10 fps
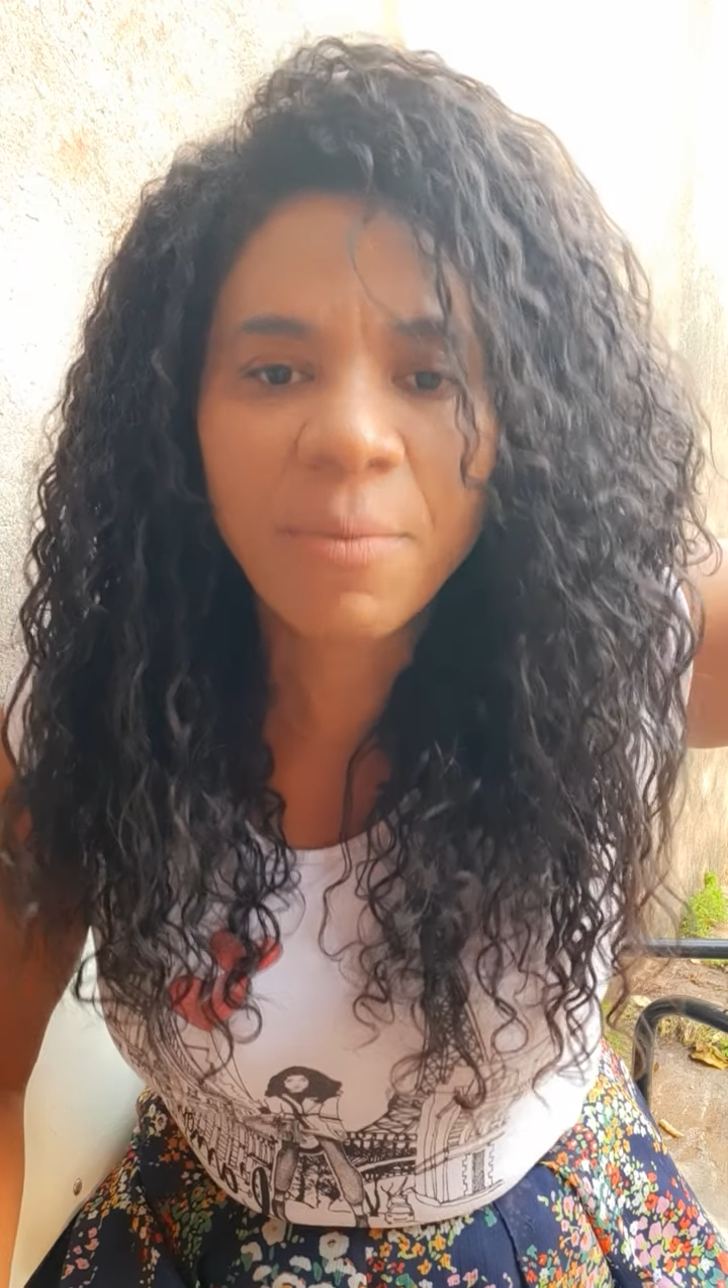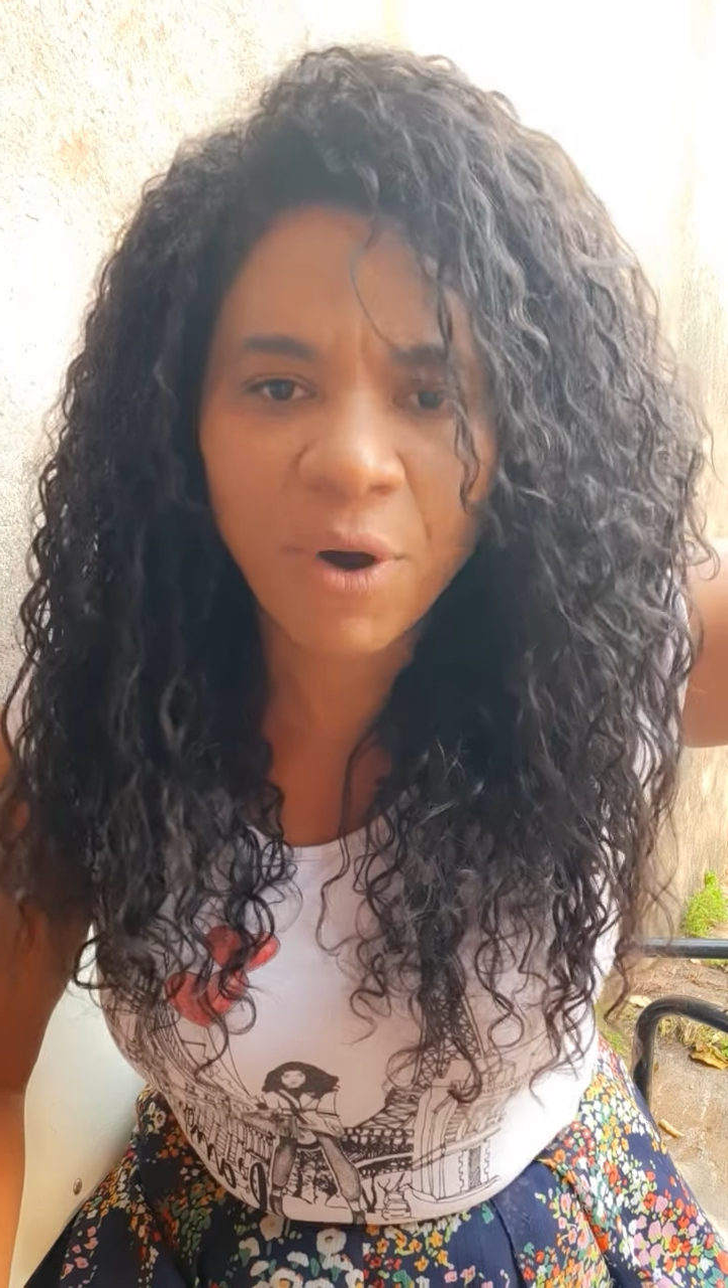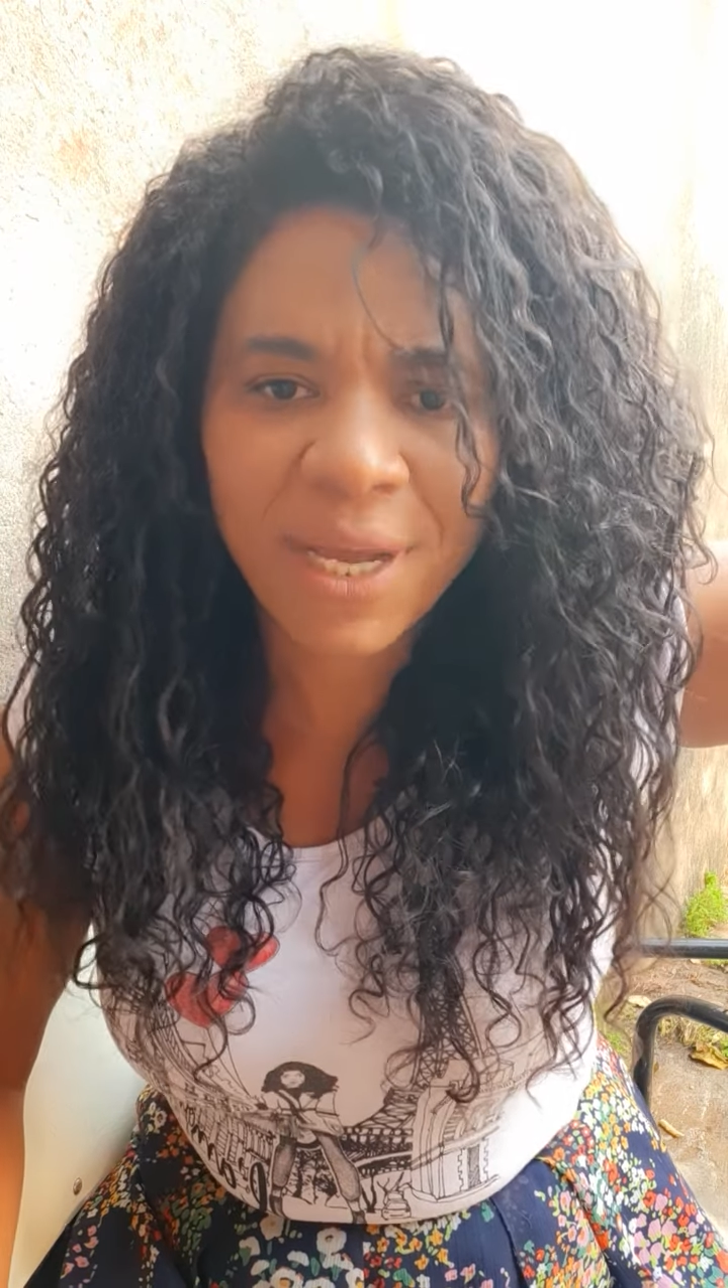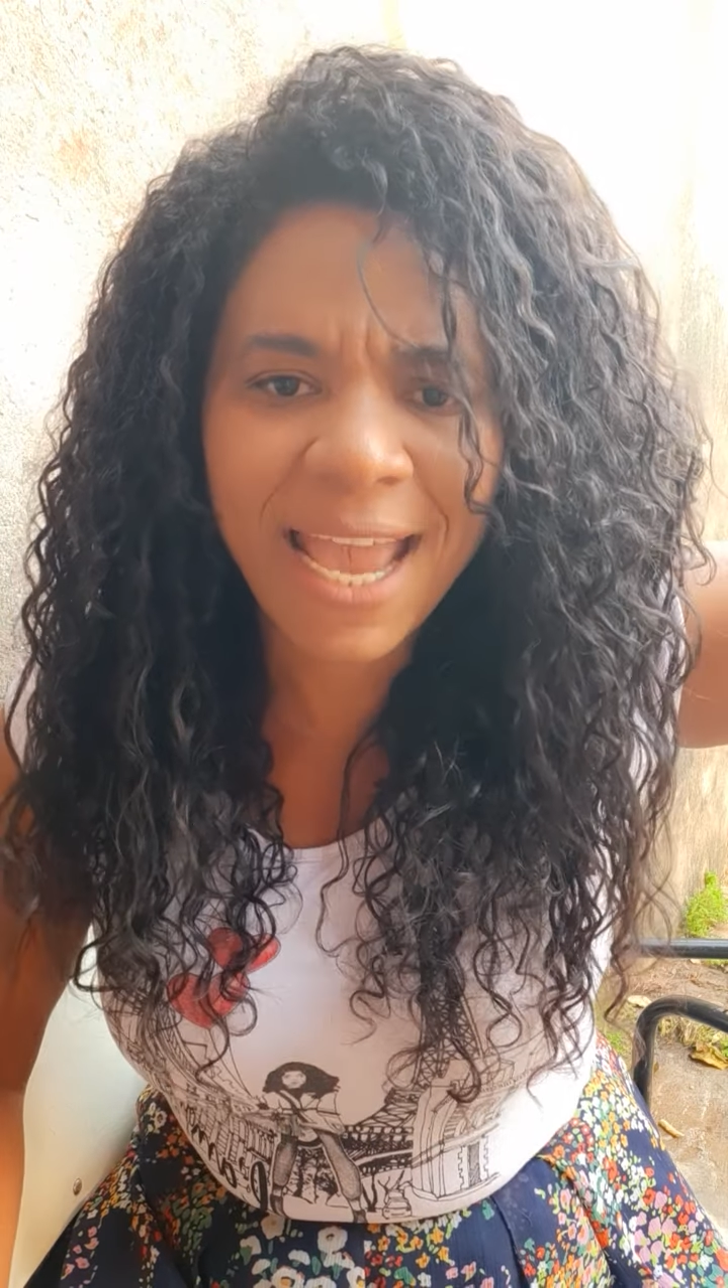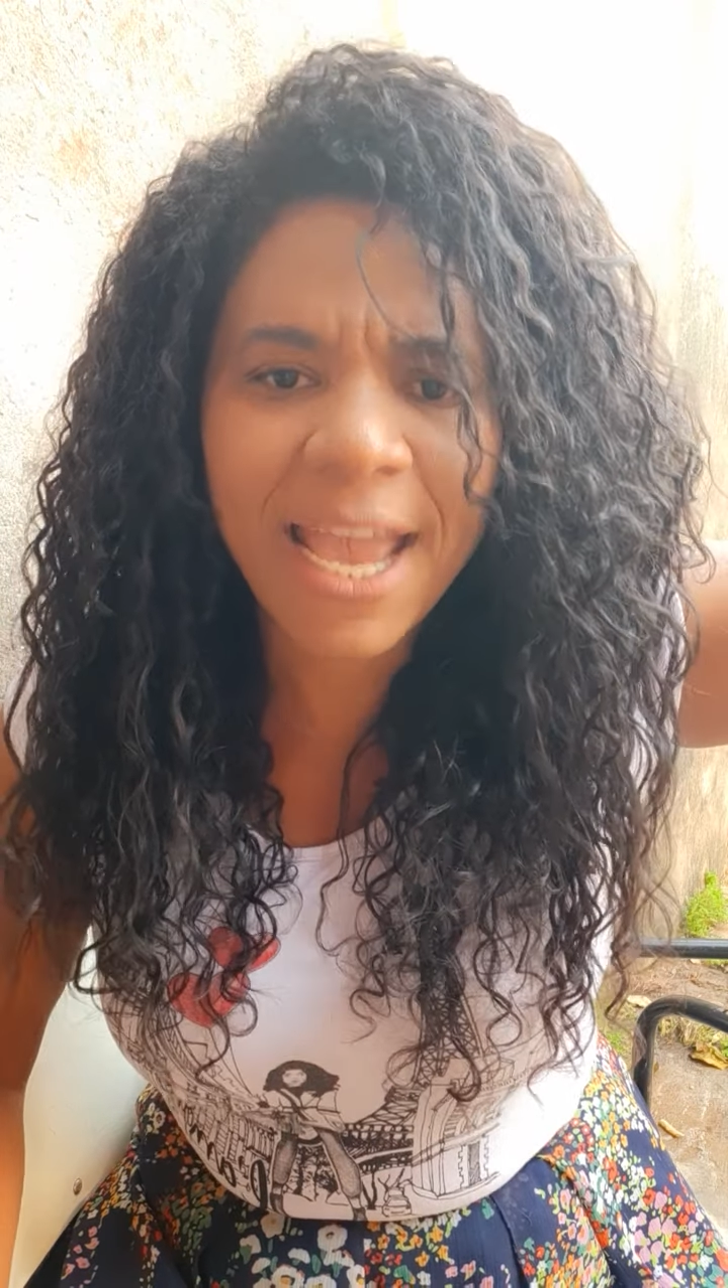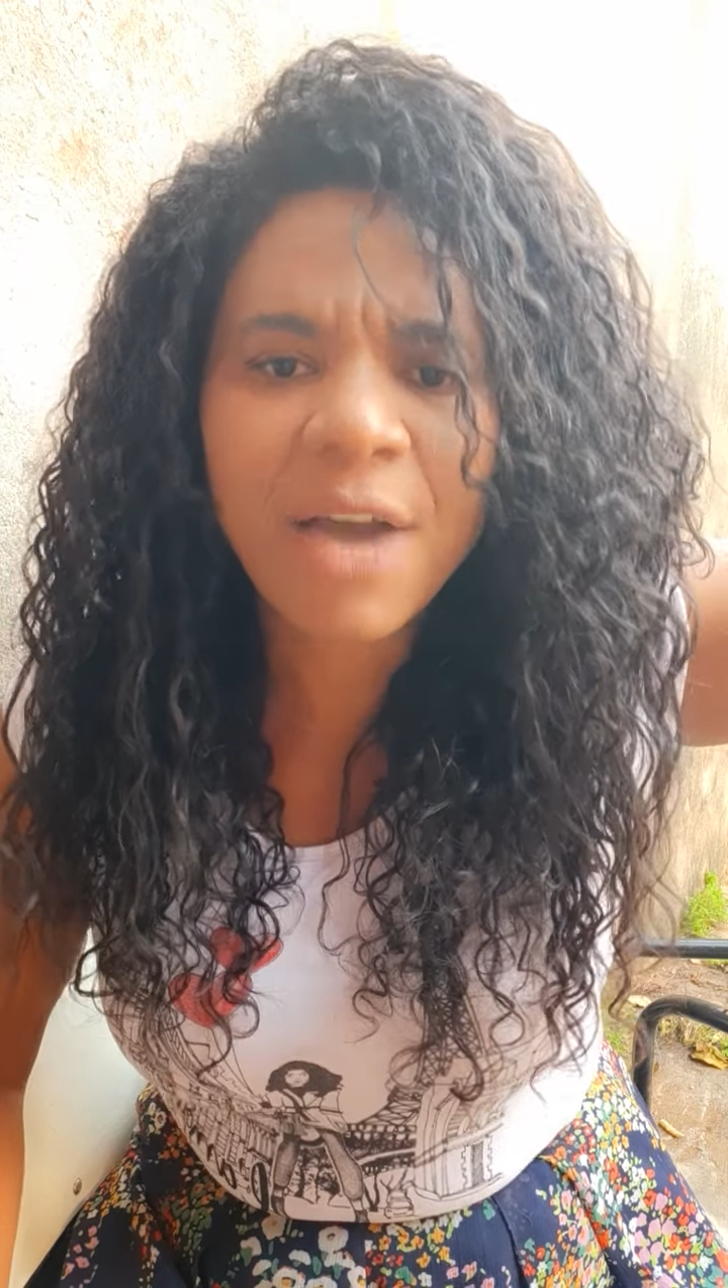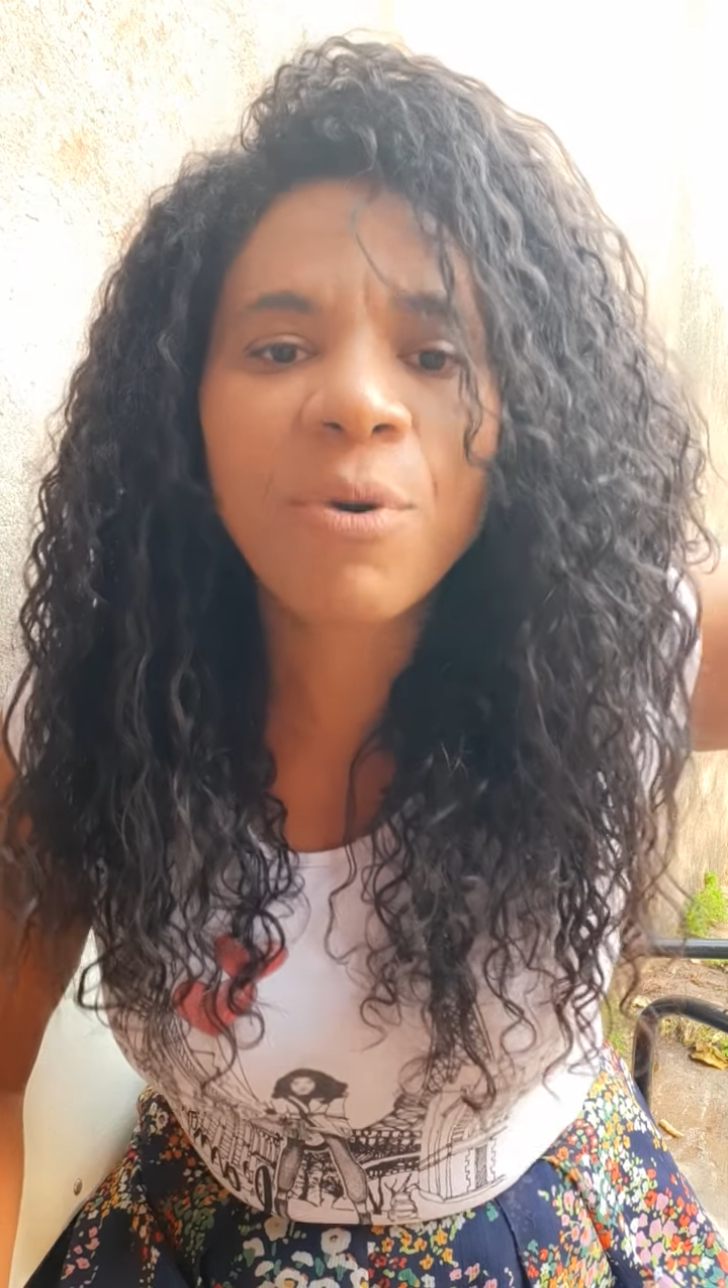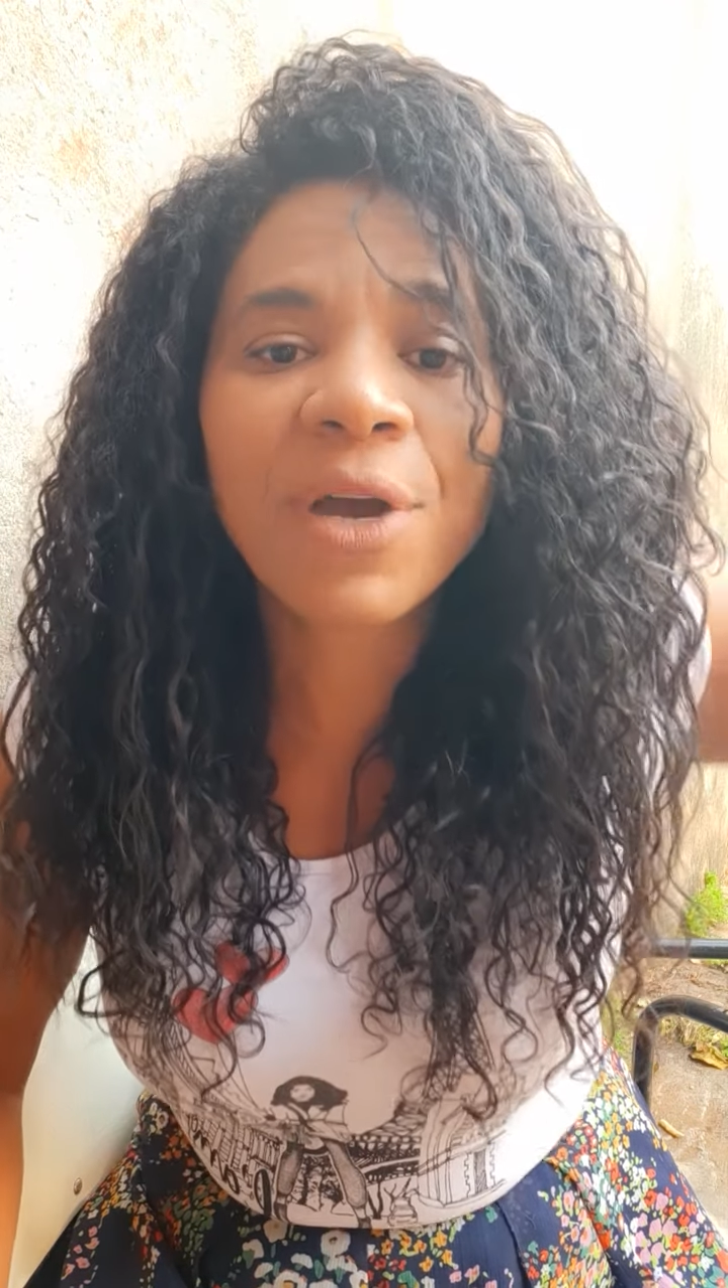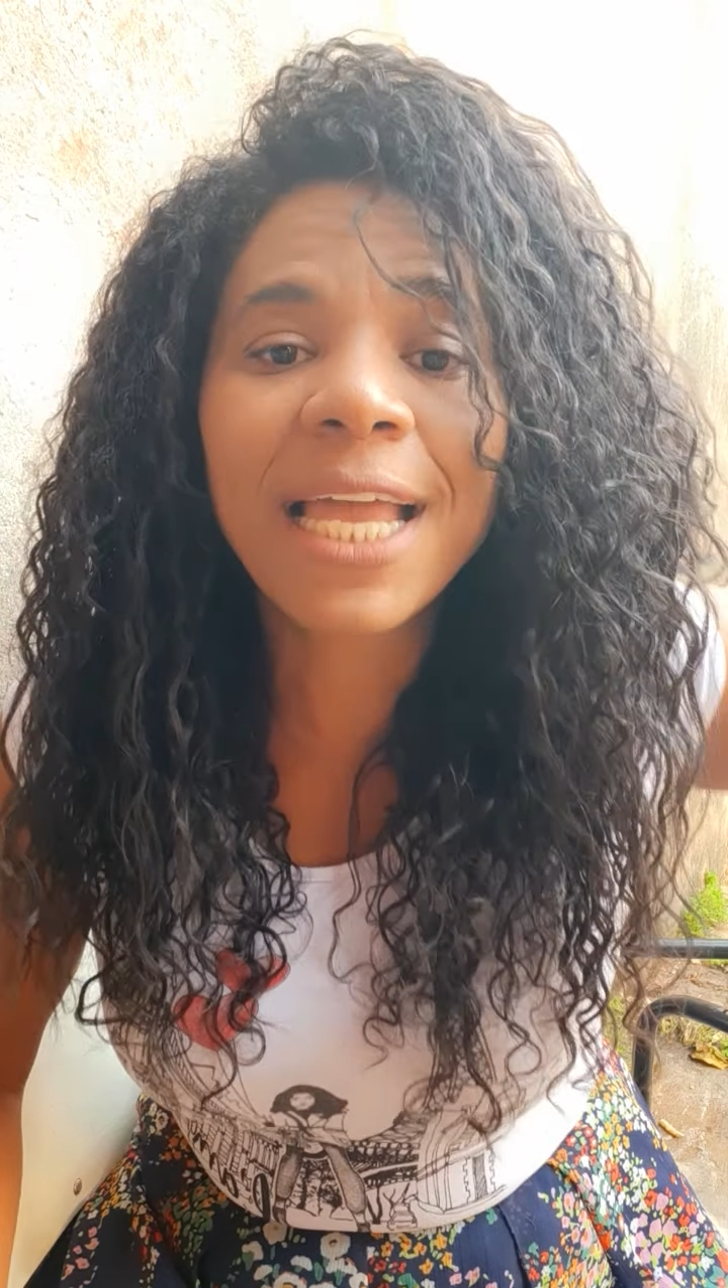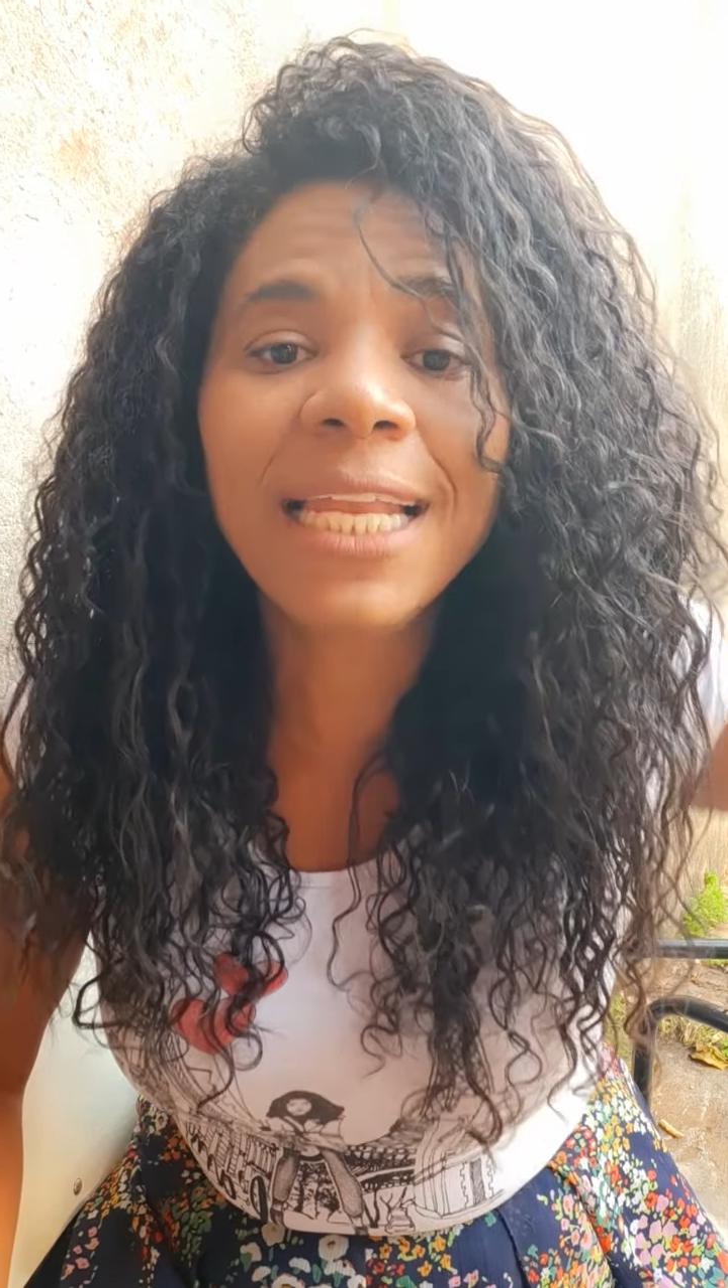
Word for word: Por quê? Porque